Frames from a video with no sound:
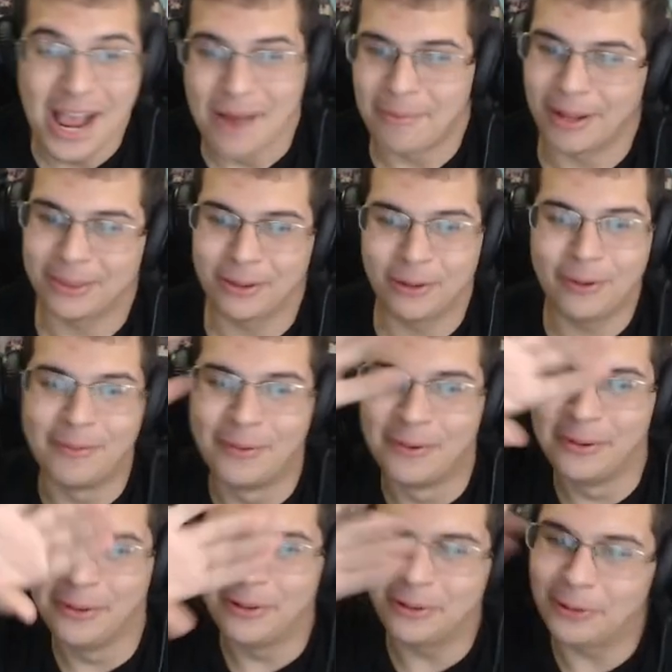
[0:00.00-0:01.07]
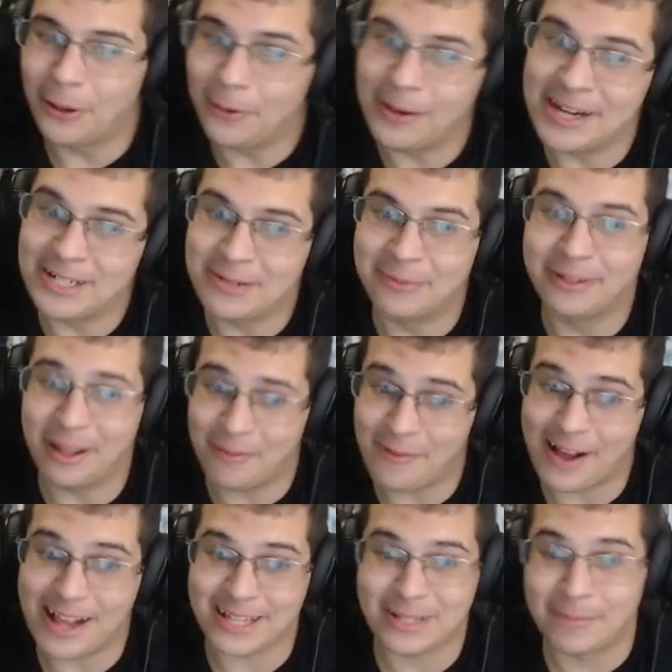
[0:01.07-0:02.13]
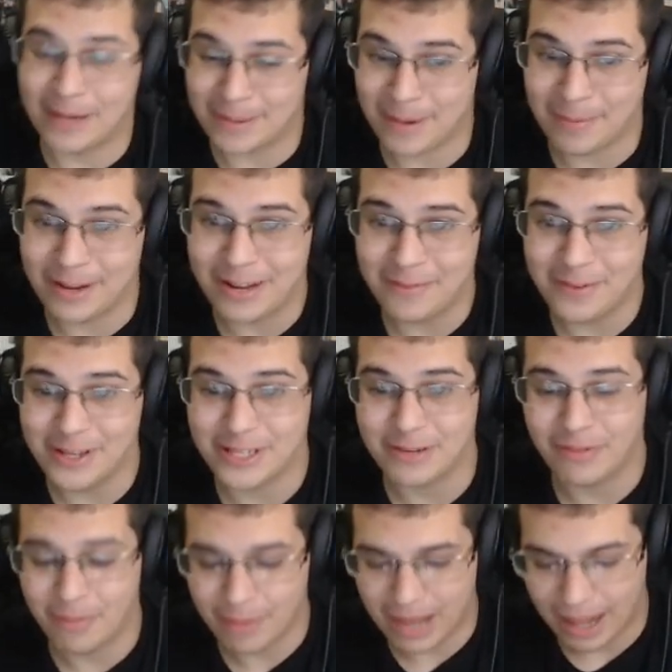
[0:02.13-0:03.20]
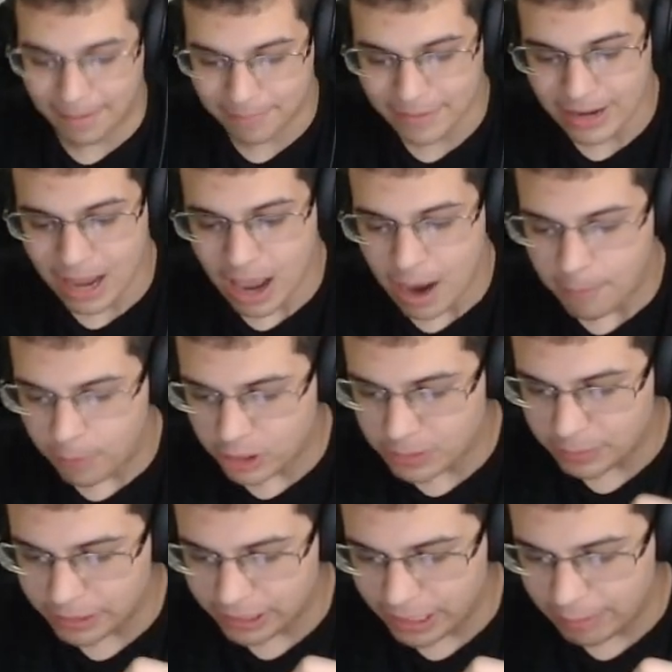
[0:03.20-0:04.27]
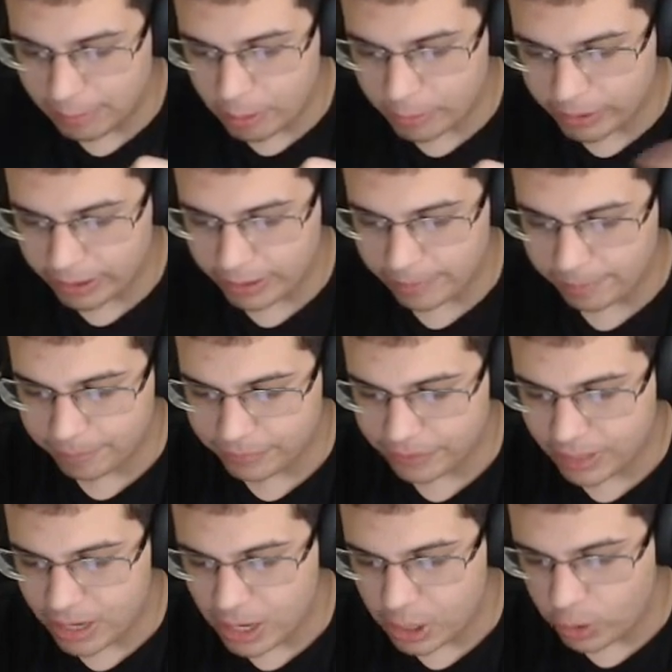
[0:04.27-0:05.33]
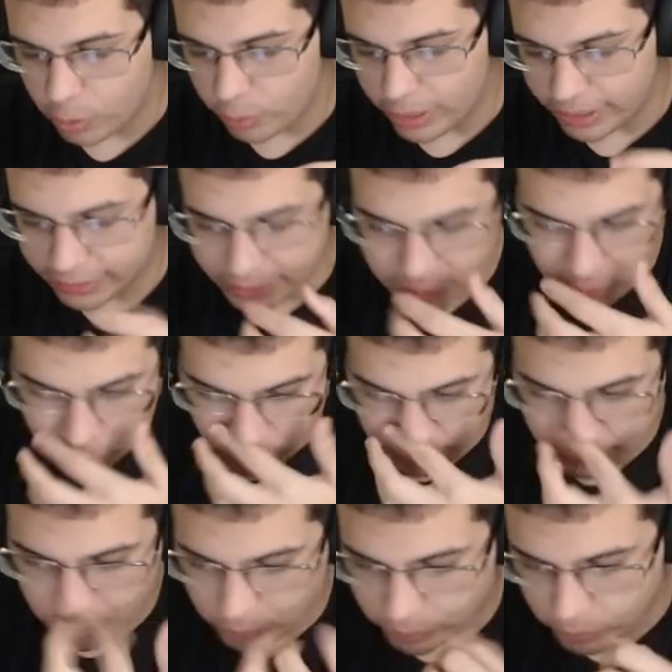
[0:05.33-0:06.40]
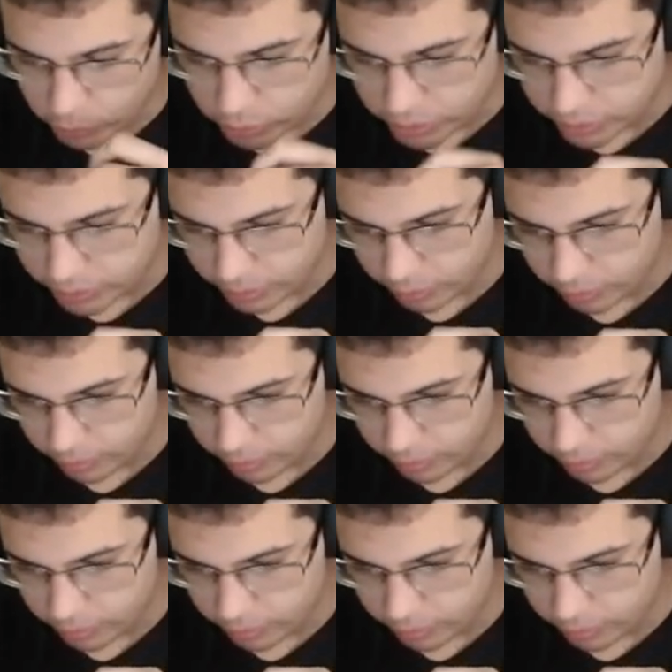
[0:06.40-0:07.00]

pra todo mundo, todo o resto do mundo é fácil, mas pra mim é difícil. Vamos lá. Próximo minigame é o quê? Conecte e some, meu Deus do céu.